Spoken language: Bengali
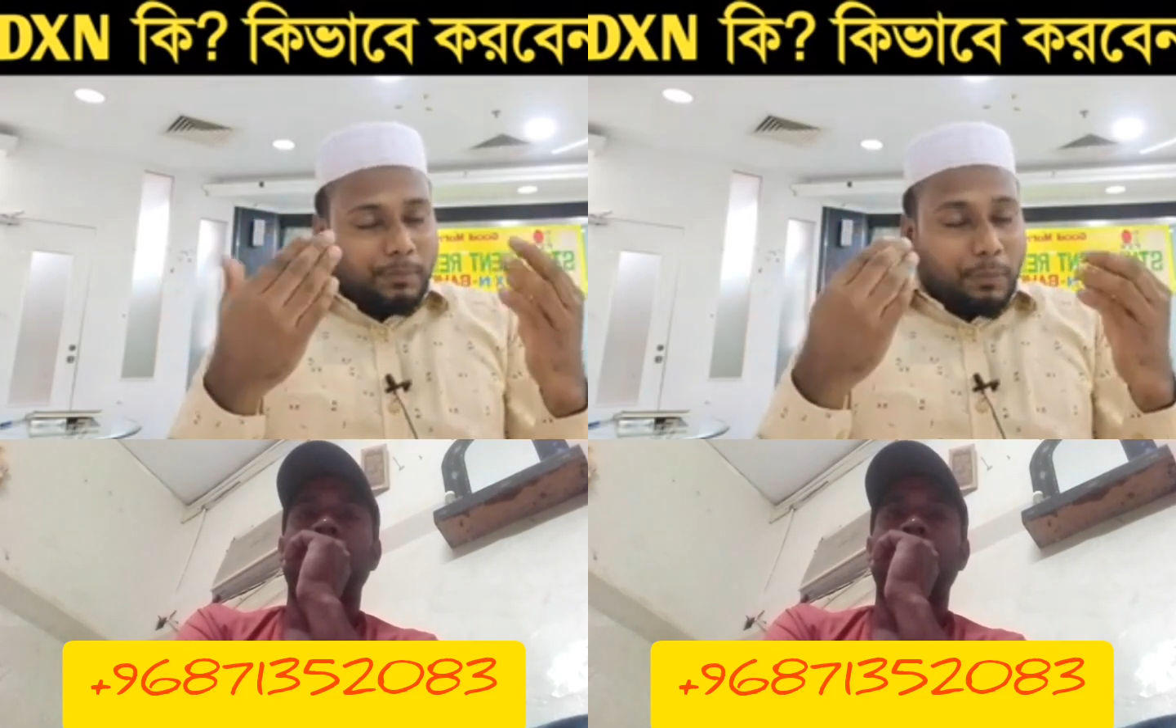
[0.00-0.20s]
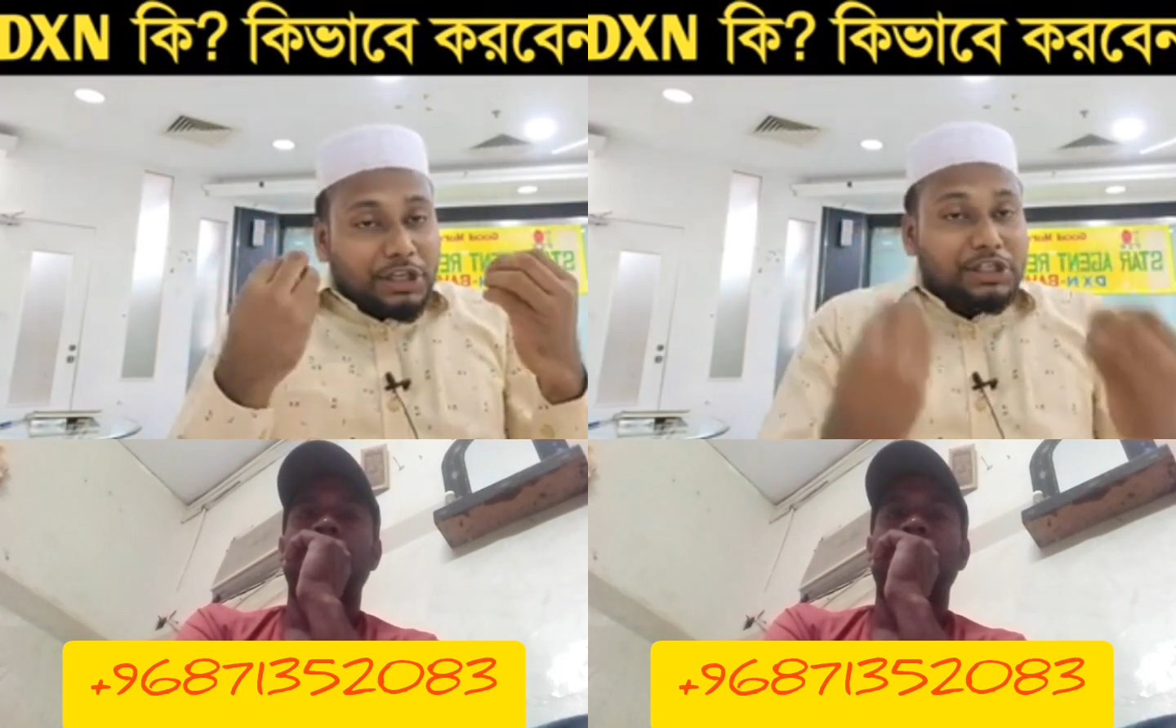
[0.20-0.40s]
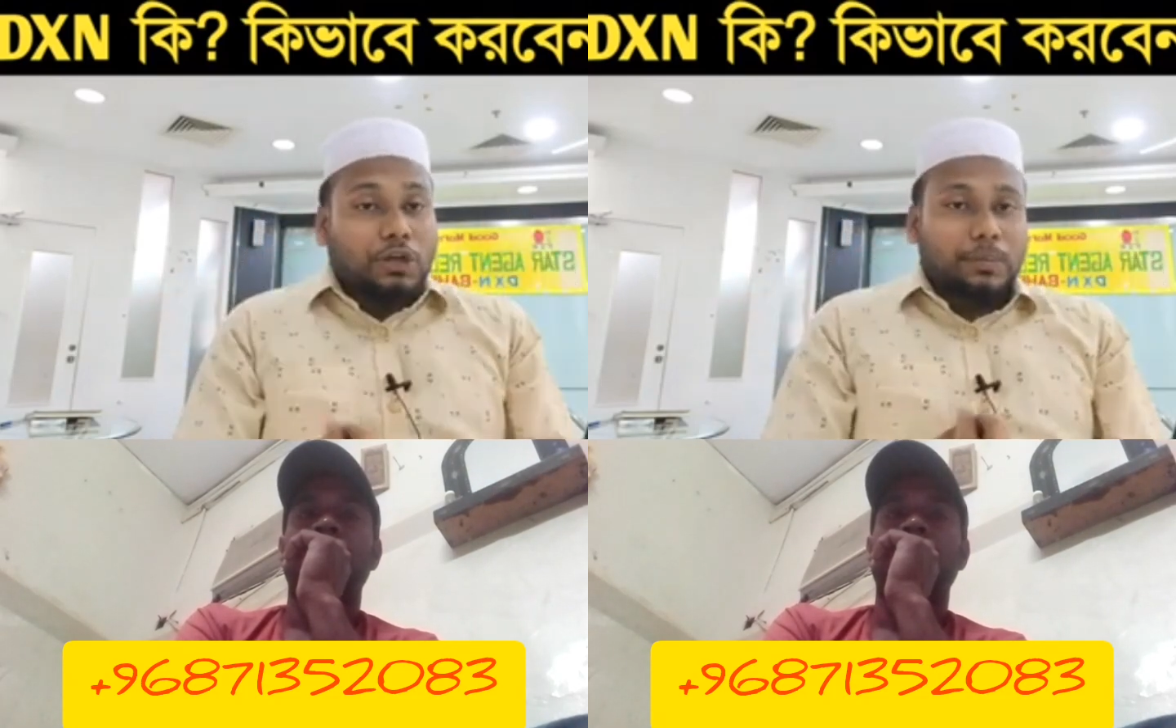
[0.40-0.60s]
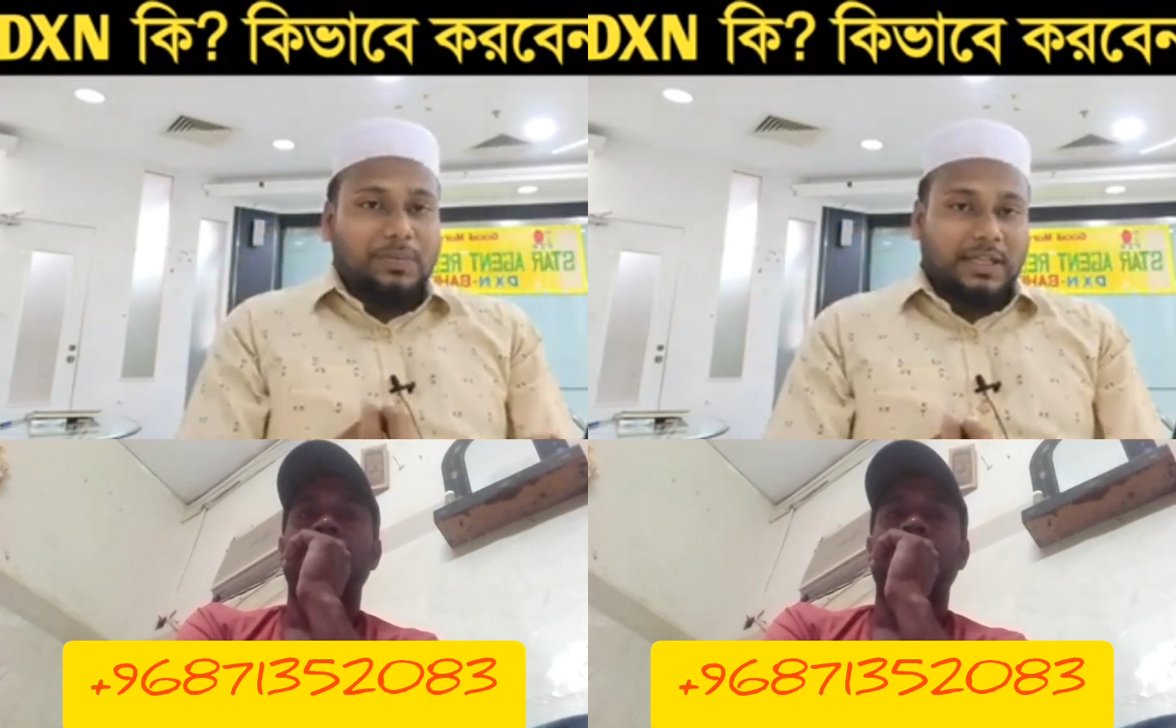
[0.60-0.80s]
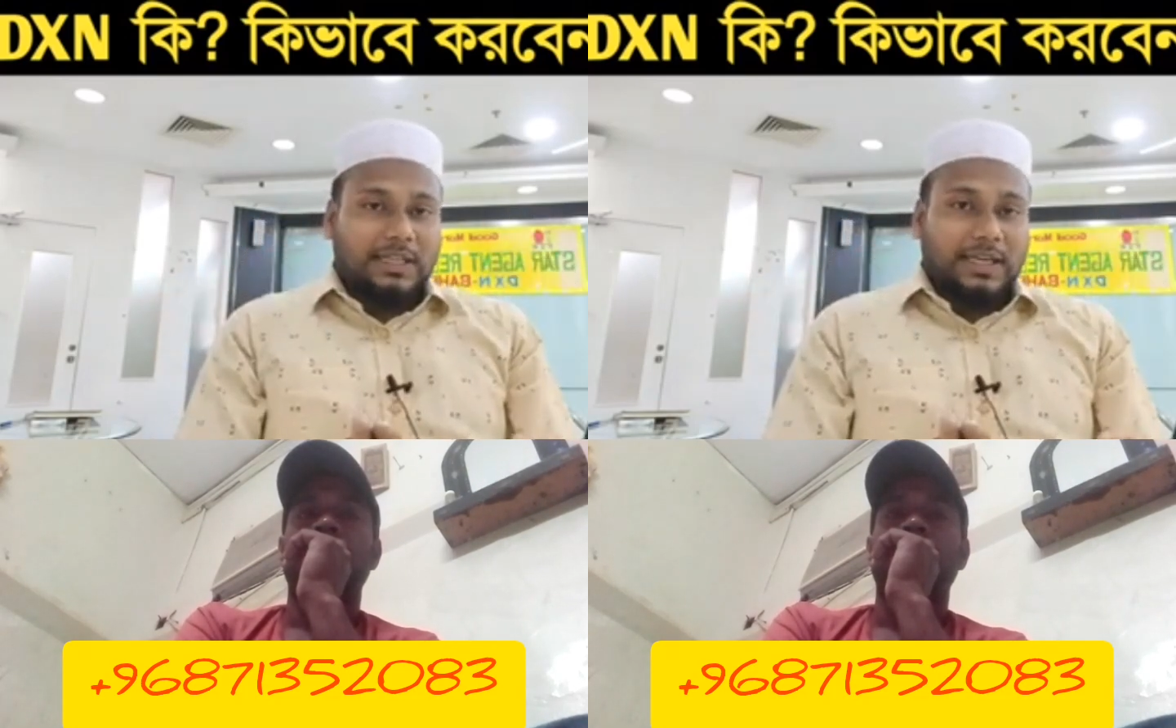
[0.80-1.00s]

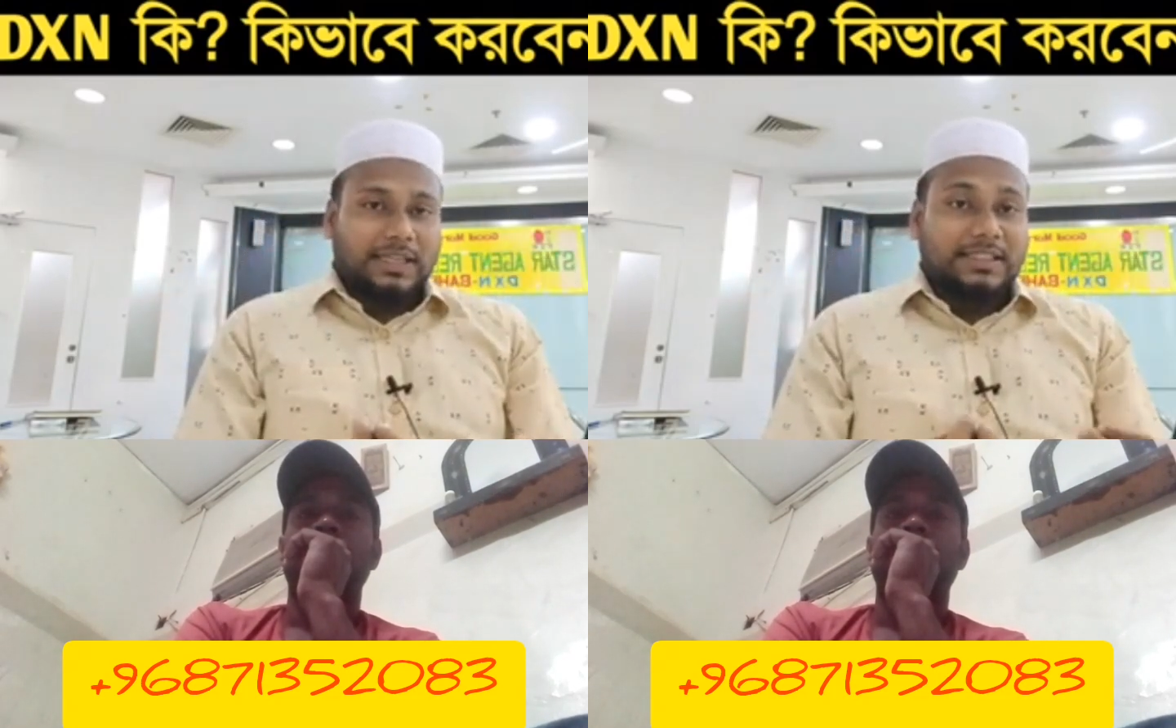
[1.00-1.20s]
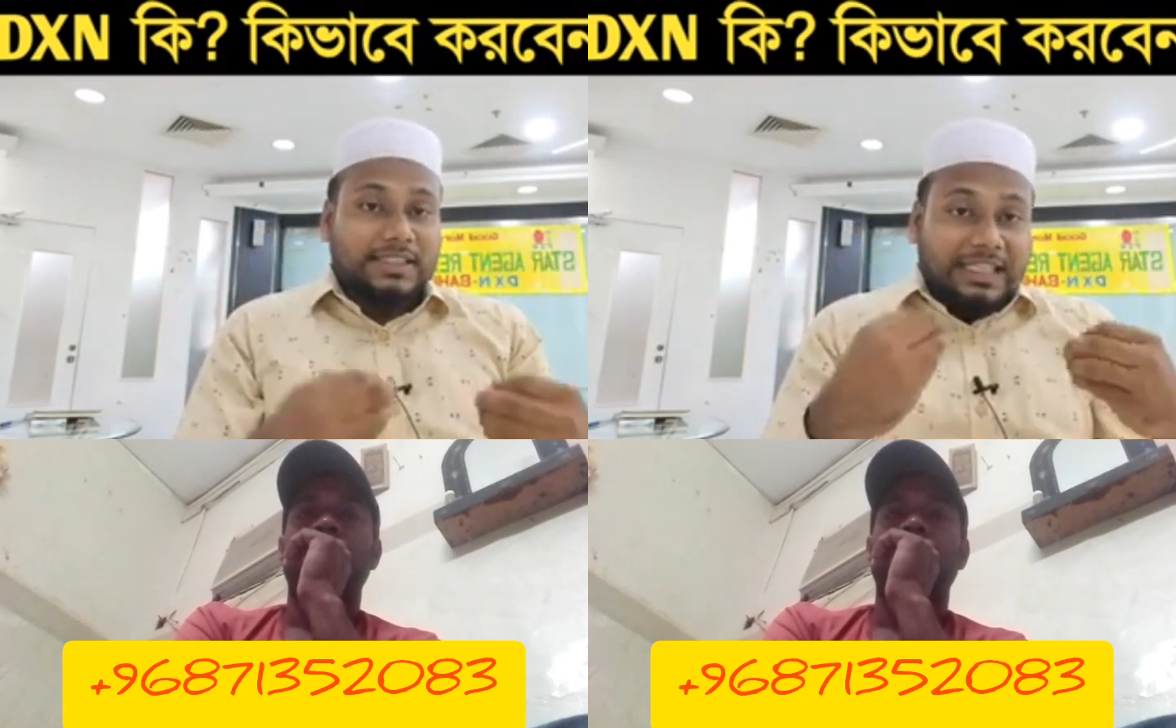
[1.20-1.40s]
পরিশ্রমটা দেন